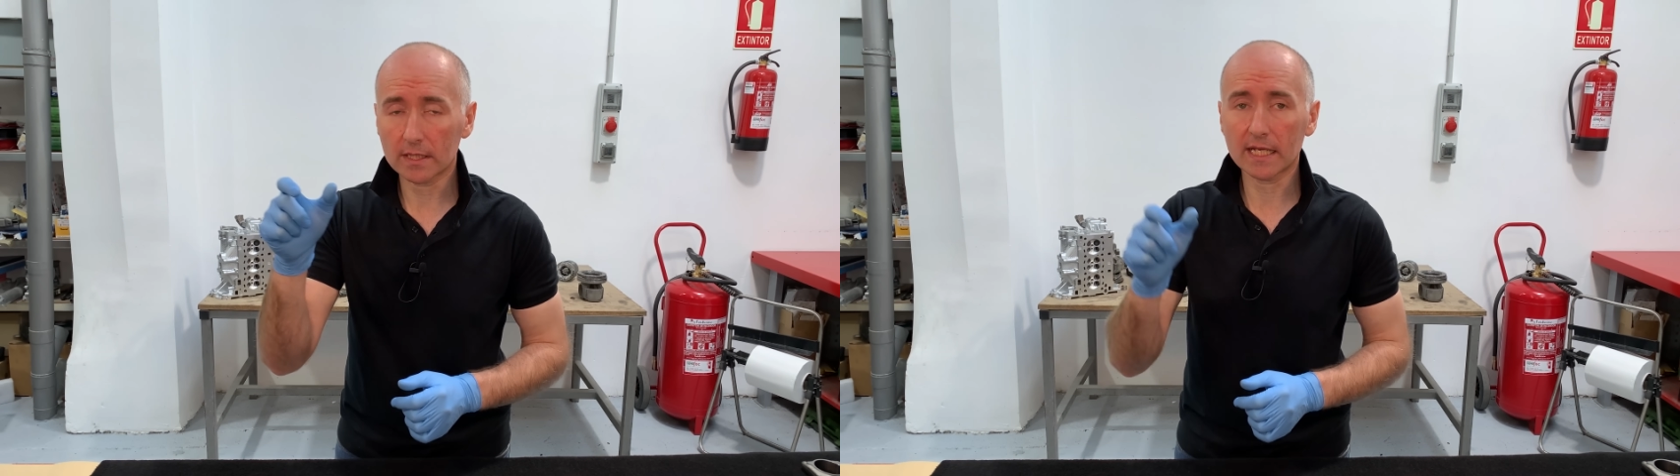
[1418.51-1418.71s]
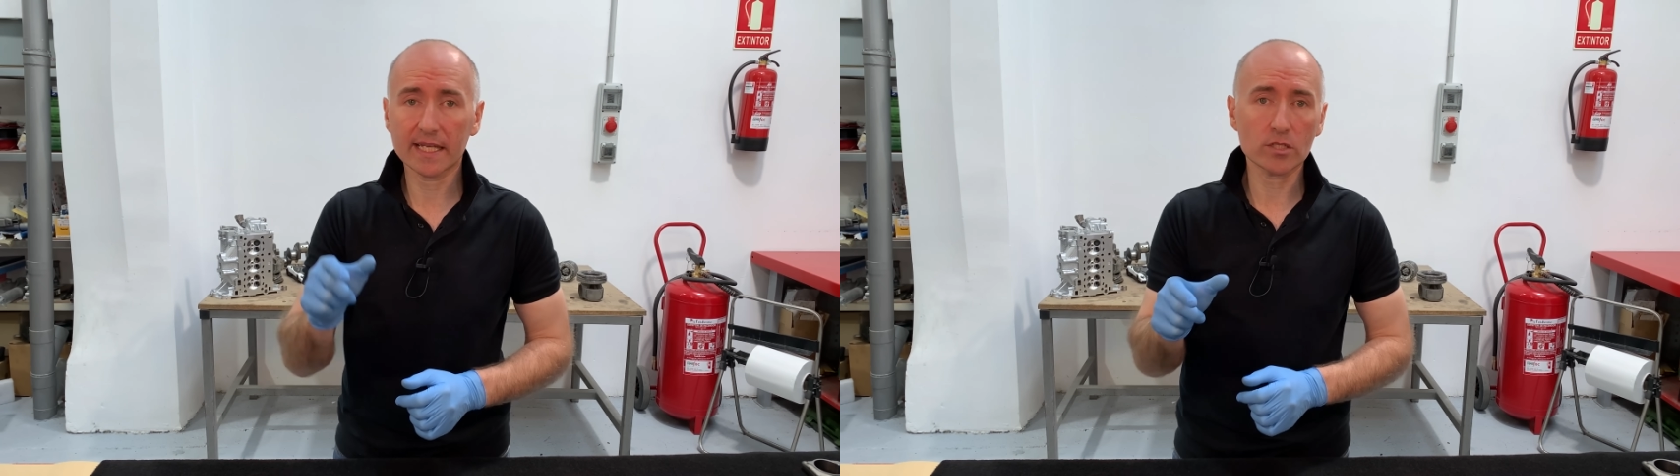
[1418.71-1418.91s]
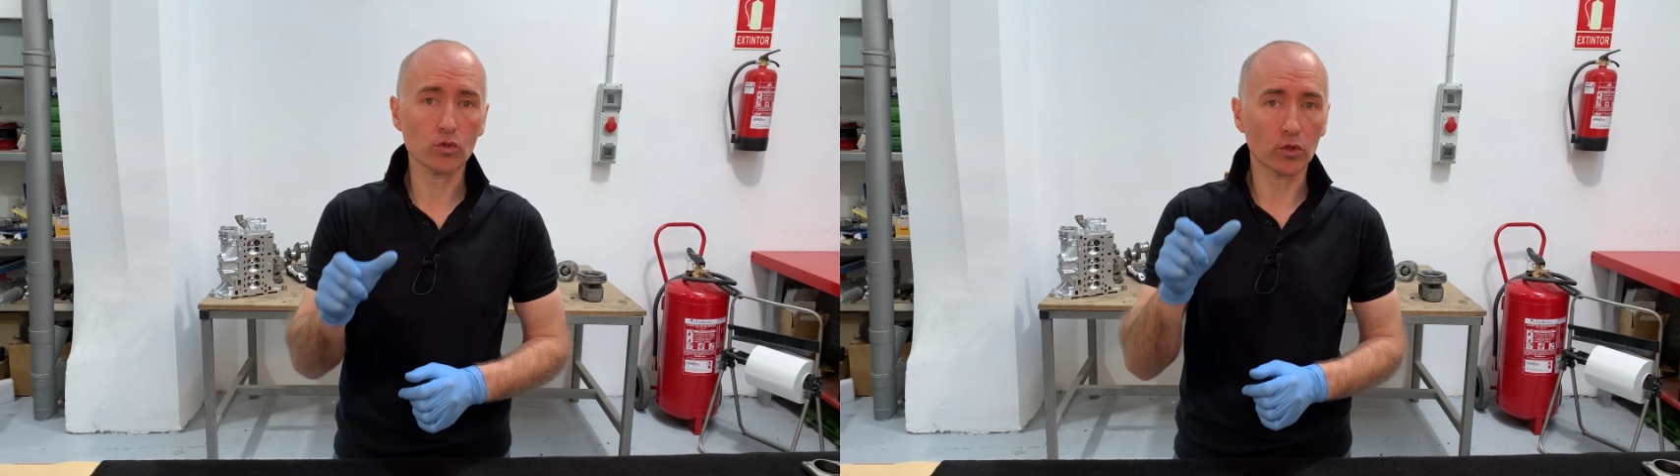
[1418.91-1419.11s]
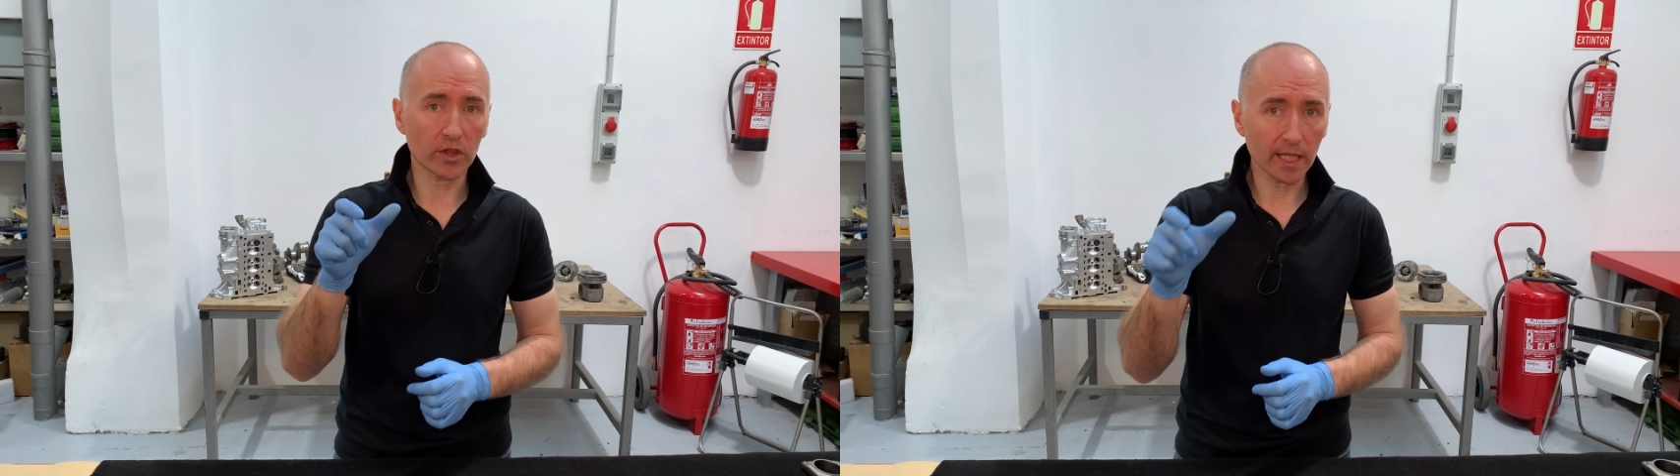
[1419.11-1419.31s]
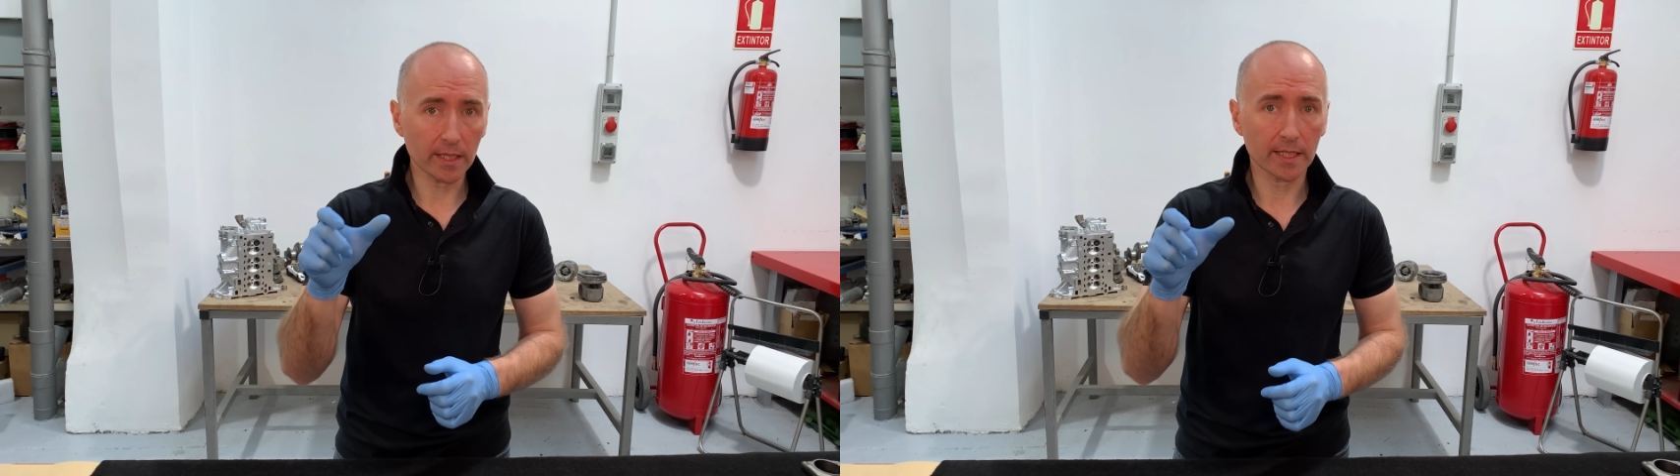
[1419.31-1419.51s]
la que
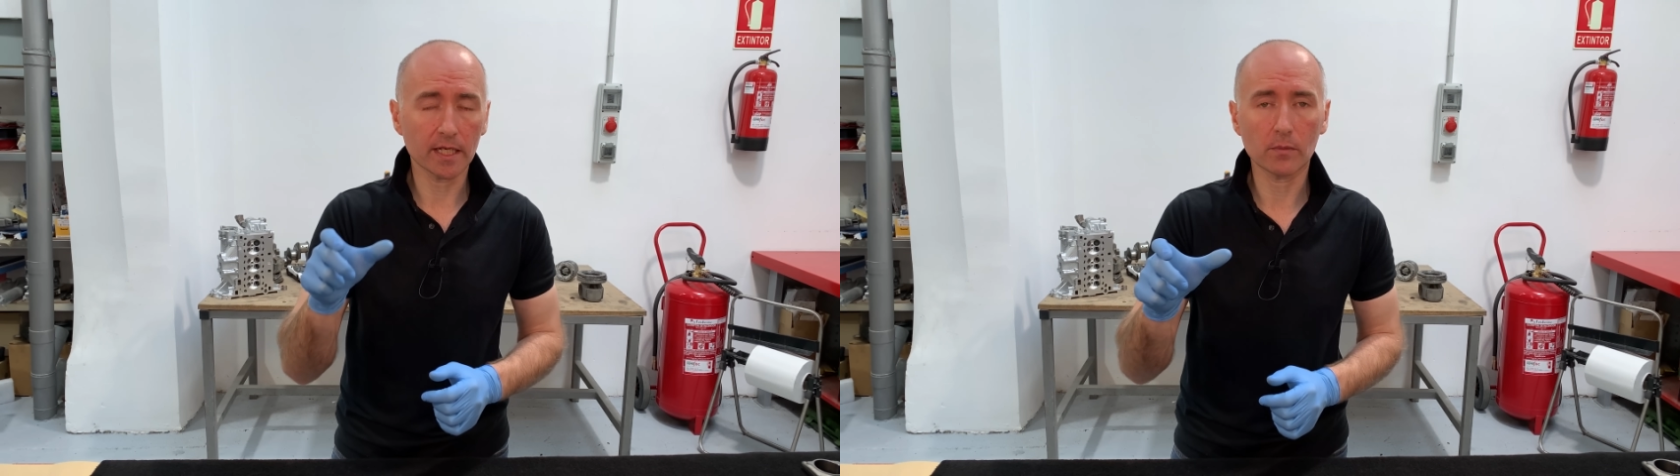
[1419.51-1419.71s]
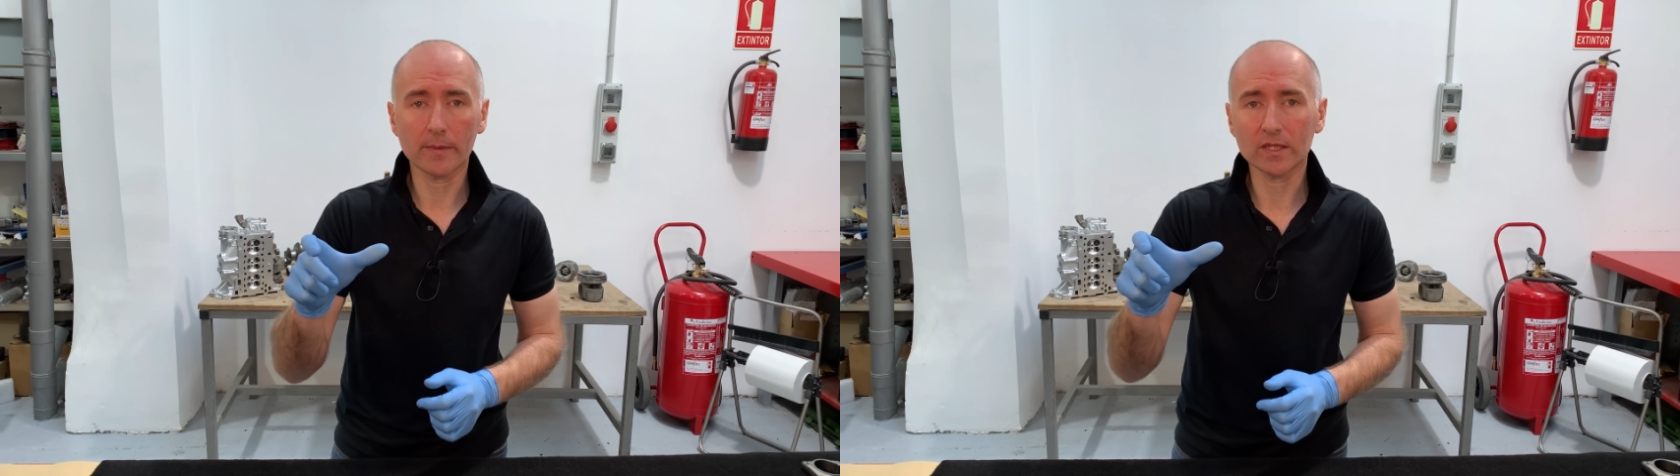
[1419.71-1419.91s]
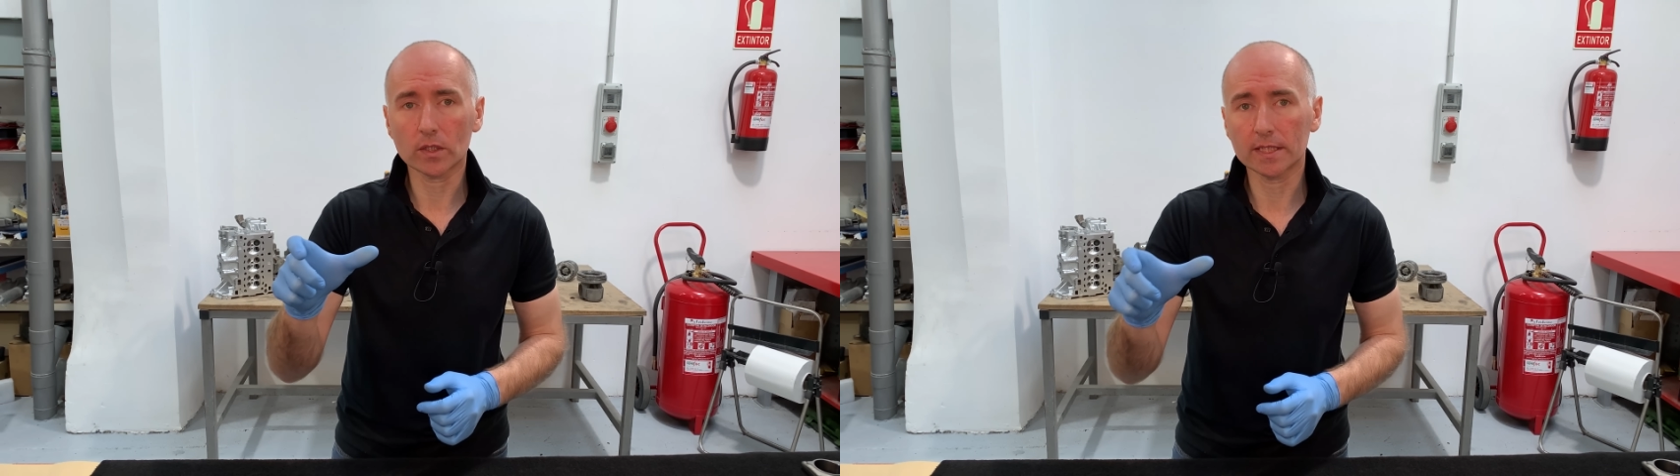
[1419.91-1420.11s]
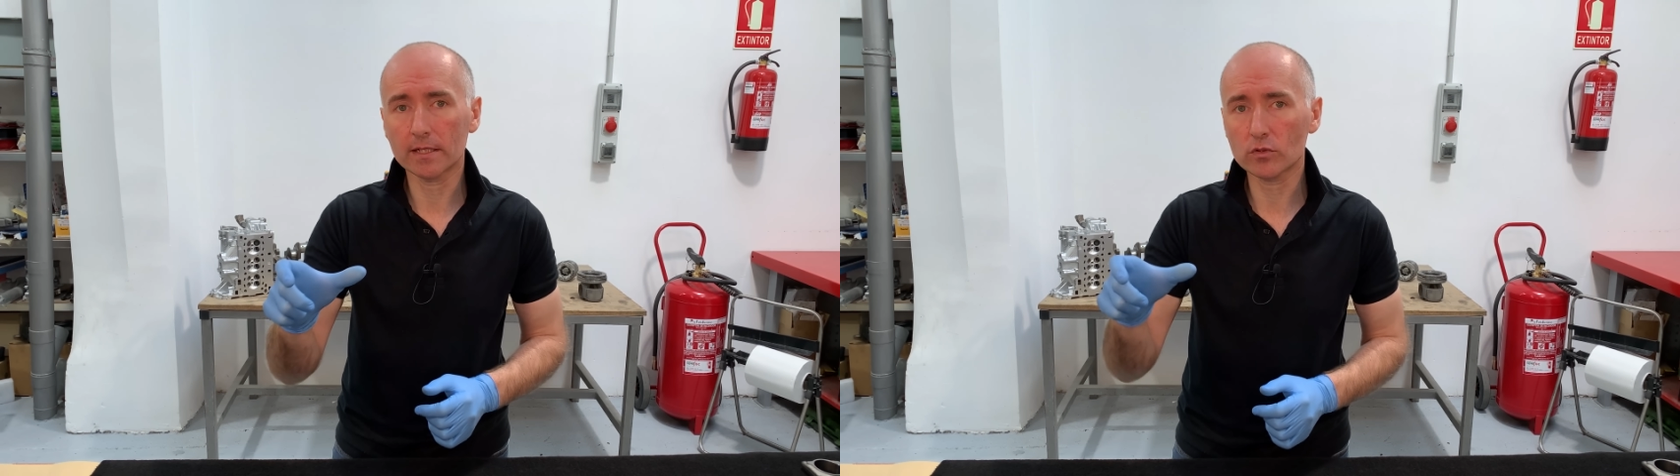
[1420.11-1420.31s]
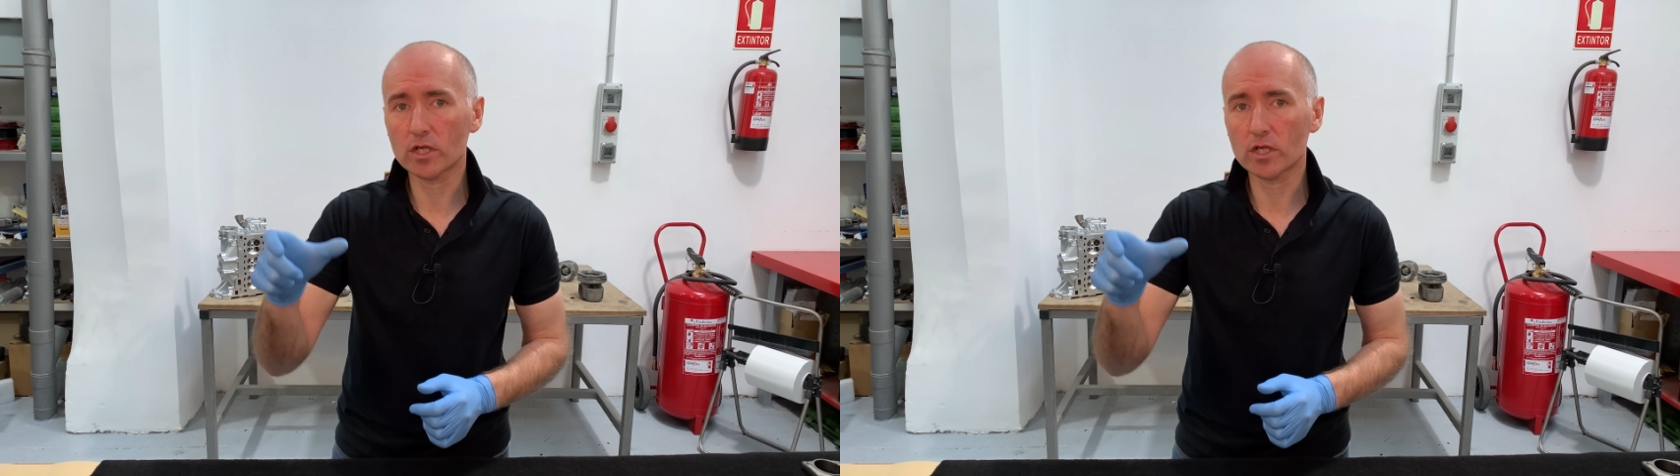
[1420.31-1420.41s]
sucede en el momento que tenemos